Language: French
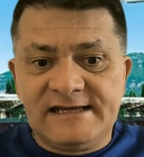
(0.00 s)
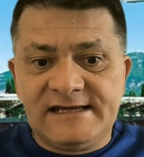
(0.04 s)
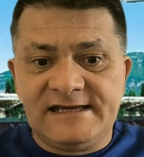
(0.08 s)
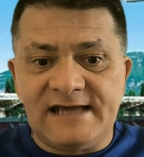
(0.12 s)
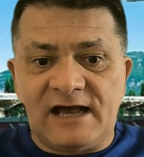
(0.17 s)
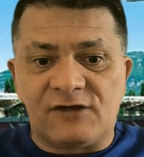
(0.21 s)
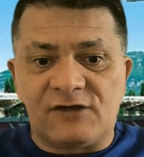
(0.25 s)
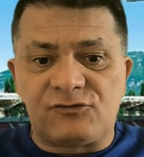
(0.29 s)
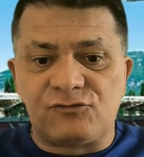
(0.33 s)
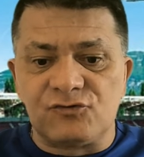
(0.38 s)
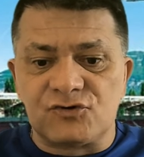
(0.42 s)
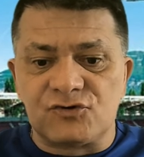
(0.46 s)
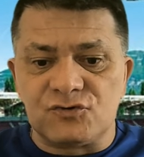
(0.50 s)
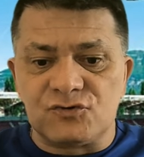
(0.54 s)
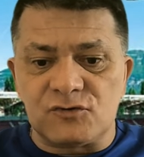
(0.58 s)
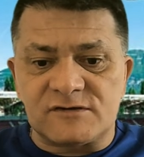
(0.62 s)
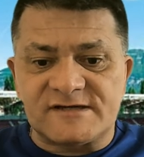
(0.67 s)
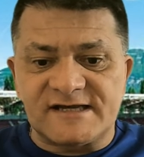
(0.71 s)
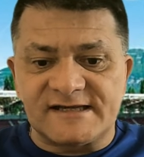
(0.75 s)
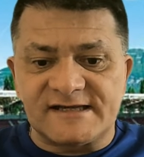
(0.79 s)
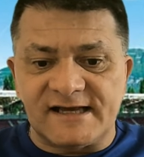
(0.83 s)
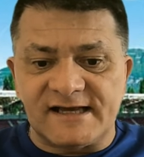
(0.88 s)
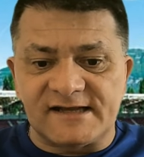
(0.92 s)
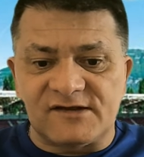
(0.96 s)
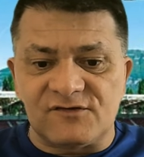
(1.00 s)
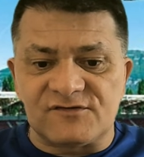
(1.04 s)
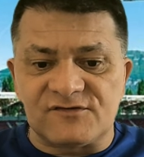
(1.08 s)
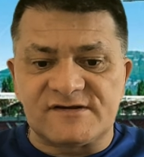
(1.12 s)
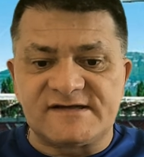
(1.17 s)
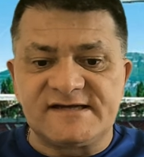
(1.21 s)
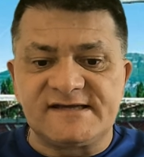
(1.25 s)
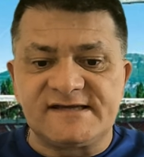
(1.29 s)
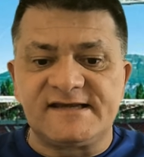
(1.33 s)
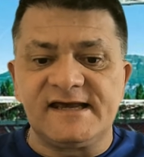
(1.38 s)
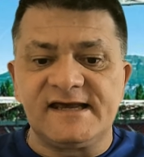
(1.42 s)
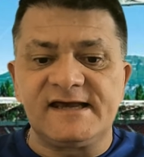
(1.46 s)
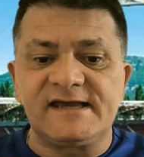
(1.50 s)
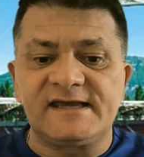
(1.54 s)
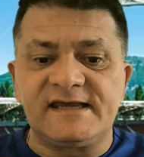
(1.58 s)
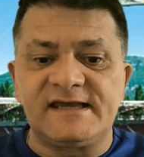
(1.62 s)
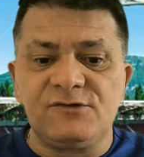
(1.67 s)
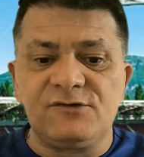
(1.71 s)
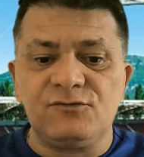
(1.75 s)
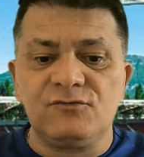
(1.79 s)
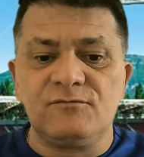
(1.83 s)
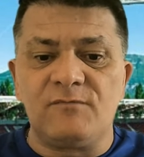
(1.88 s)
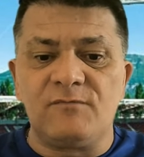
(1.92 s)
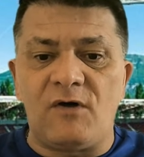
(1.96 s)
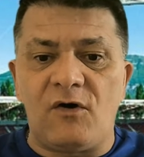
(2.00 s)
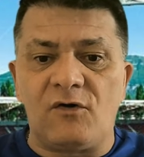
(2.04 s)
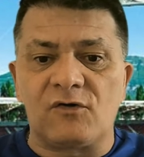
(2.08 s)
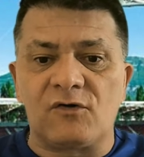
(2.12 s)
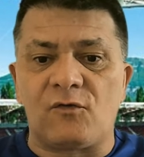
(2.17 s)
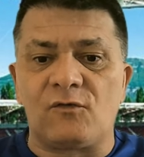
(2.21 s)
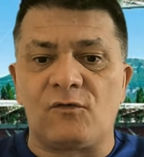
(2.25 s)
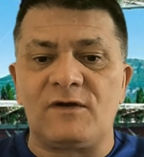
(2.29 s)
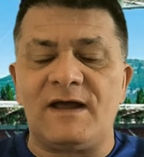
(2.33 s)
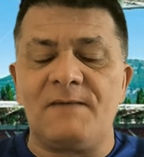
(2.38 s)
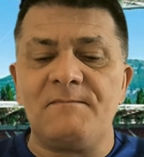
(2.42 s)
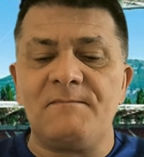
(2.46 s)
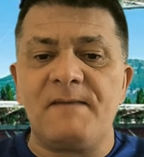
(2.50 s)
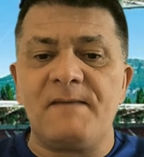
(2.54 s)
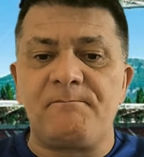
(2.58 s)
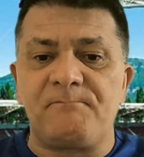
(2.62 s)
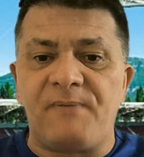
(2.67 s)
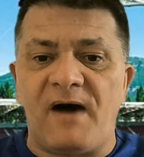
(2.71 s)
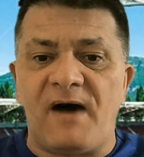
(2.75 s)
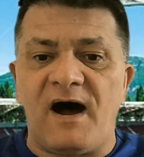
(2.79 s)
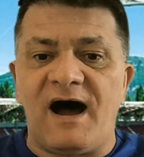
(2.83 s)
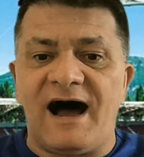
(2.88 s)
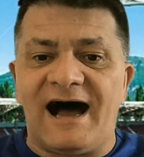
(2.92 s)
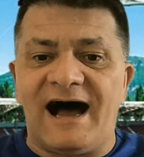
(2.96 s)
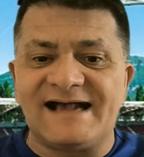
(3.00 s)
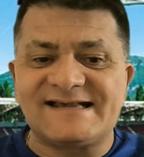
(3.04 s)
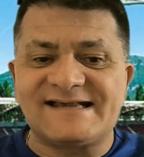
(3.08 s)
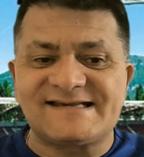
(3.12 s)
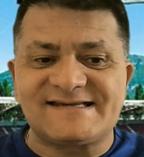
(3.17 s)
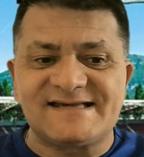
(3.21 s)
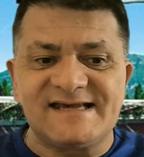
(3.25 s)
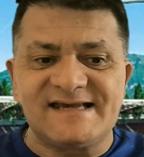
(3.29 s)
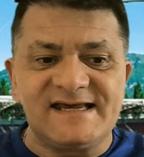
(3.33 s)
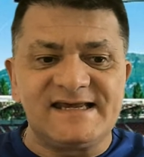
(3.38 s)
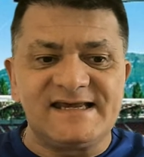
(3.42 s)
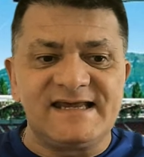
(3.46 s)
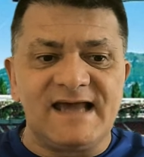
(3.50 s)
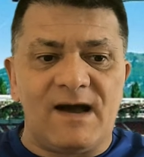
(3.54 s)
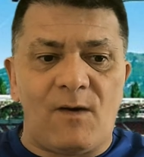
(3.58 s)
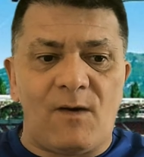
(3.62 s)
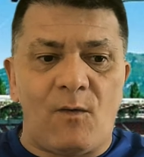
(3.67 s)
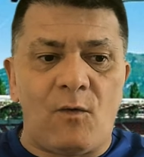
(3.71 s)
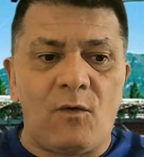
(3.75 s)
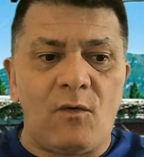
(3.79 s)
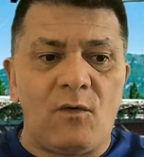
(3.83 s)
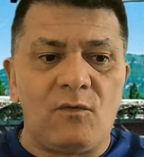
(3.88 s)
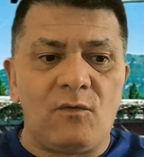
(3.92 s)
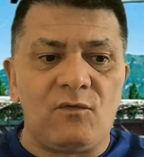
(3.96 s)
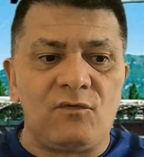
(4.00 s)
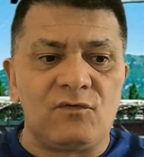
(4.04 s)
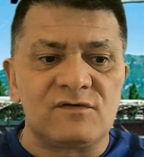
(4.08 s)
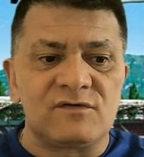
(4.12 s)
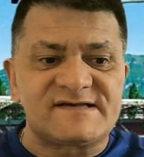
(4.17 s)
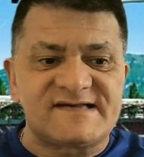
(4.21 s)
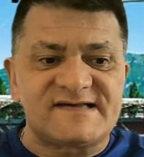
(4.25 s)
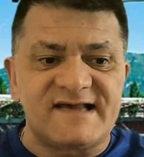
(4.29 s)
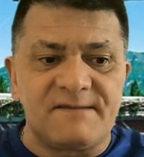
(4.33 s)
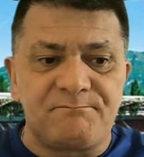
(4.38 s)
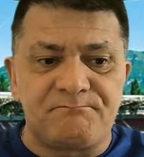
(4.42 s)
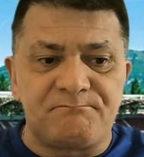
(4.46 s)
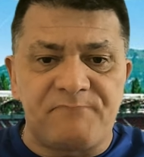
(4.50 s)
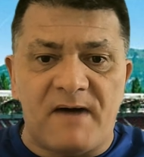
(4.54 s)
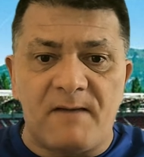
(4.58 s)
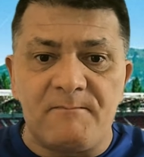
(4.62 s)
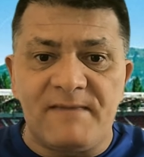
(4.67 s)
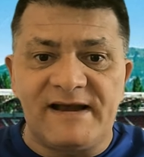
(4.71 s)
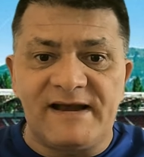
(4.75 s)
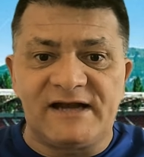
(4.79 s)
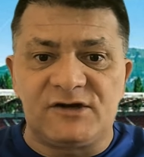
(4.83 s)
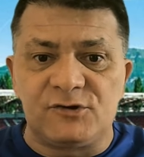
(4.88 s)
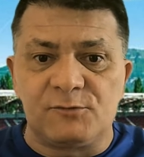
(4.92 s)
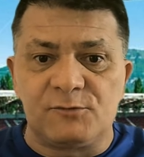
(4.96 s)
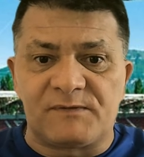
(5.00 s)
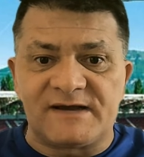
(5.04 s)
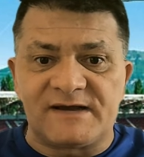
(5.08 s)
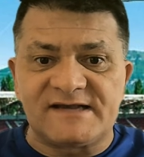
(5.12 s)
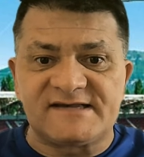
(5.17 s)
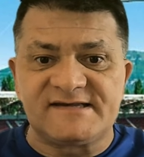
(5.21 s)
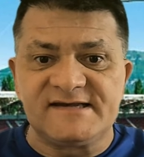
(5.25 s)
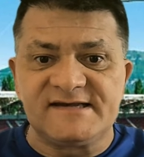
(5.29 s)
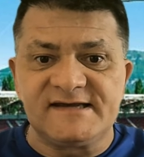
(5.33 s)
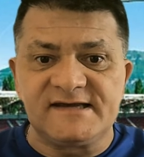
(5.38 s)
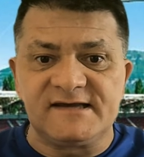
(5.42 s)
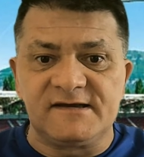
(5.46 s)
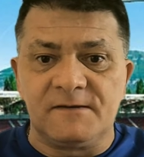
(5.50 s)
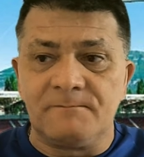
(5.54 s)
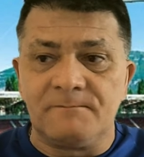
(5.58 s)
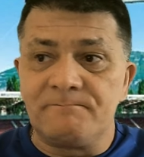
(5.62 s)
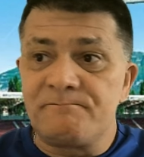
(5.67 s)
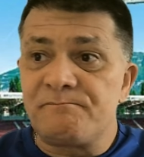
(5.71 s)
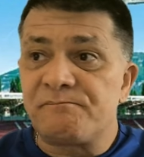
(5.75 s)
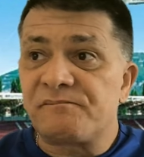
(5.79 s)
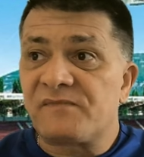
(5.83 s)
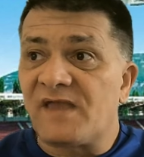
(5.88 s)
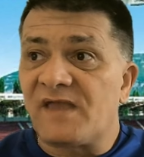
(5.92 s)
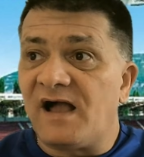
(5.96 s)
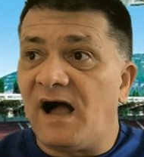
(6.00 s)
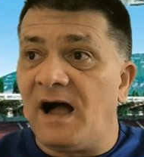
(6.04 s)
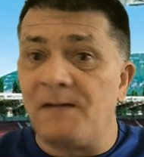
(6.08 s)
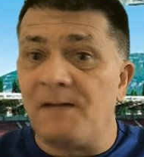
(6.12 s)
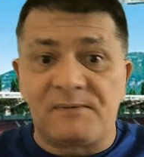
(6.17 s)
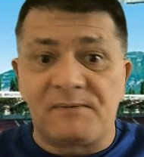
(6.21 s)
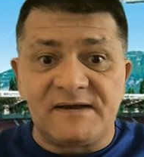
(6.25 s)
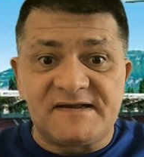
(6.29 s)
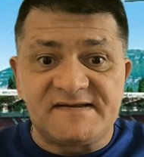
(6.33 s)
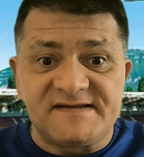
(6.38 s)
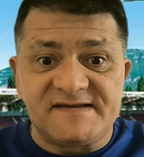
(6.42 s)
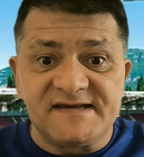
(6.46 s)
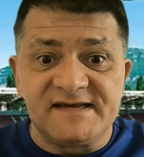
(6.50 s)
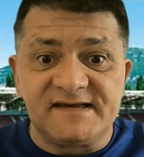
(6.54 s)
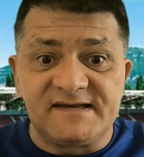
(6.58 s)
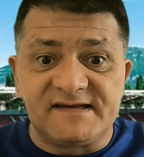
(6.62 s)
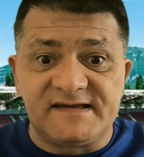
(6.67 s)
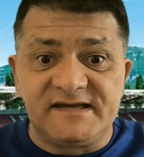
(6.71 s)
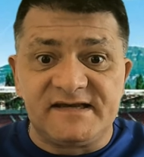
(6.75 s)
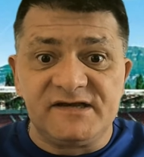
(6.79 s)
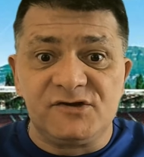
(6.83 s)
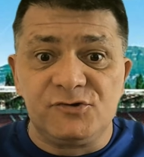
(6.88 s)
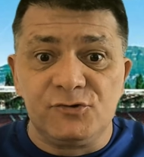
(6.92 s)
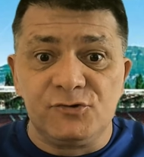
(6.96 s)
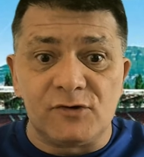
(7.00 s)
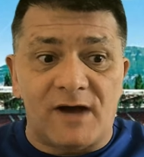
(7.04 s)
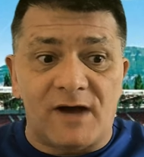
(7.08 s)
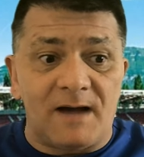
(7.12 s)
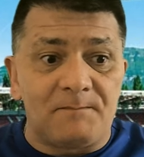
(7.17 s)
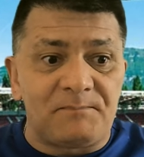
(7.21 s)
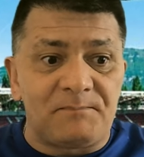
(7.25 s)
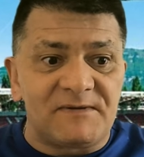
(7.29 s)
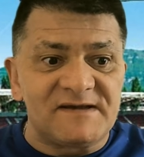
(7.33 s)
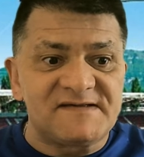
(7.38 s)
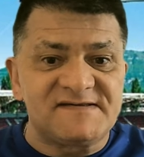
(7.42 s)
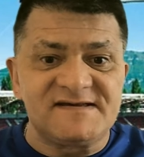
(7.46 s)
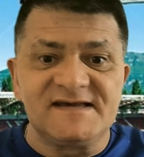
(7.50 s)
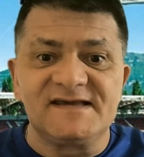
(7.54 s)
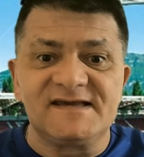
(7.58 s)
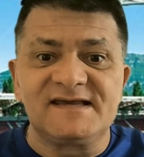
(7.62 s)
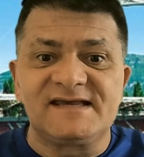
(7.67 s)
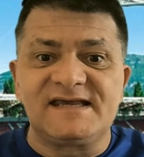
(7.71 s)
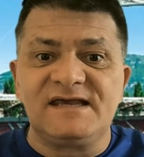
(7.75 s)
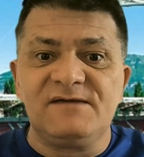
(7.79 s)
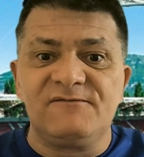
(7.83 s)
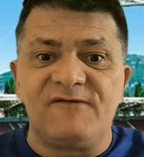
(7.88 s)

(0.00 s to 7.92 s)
il y a toujours cette intensité qui nous manque, on la met pas assez, on ne sait pas mettre le pressing, un pressing qui dure, un pressing